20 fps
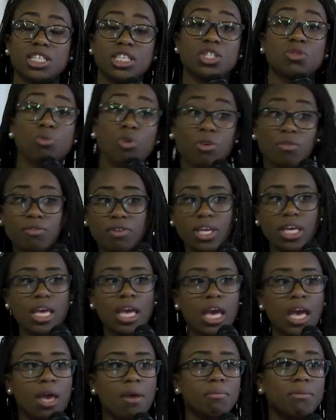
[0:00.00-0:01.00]
je m'en vais.
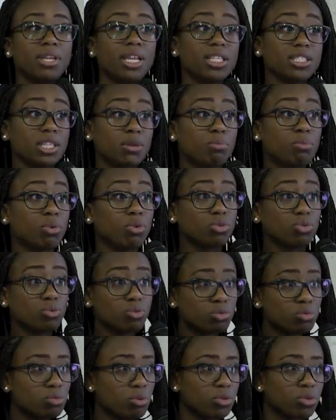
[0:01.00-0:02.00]
Mais dès que c'est pour
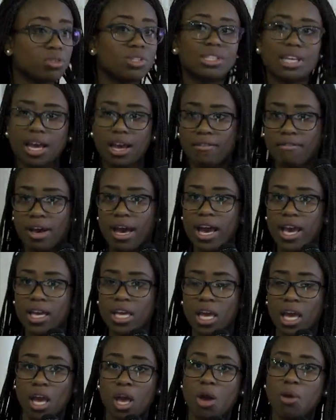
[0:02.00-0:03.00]
nous, pour notre travail,
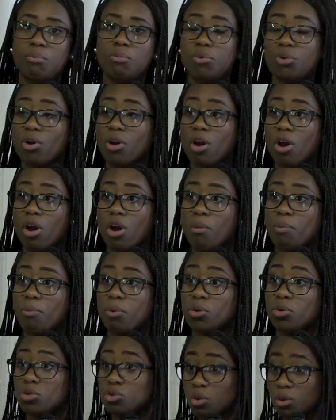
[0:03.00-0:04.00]
pour,
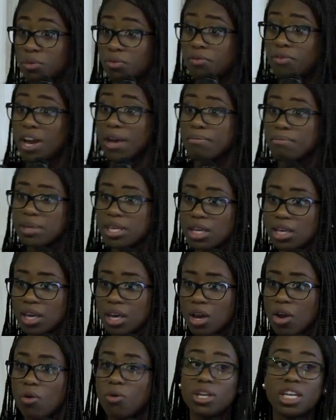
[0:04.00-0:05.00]
pour notre famille,
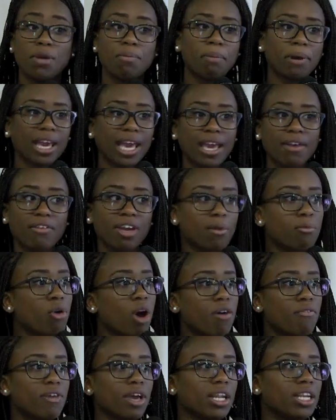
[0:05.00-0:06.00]
on est prêt vraiment
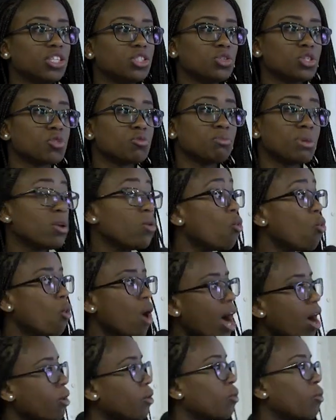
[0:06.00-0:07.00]
à faire les choses, mais
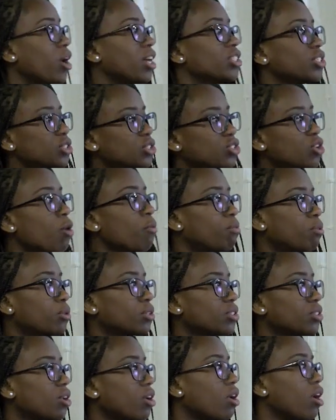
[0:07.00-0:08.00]
waouh, quoi,
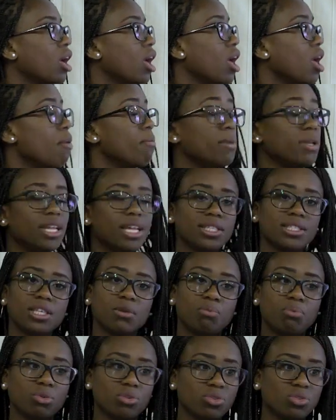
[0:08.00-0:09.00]
100%. Mais dès que c'est
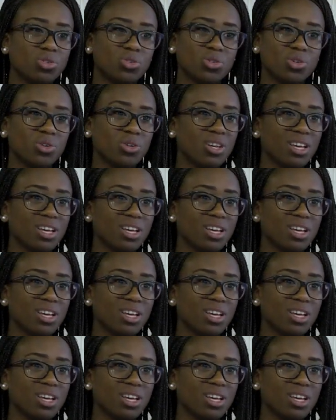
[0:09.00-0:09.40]
pour Dieu,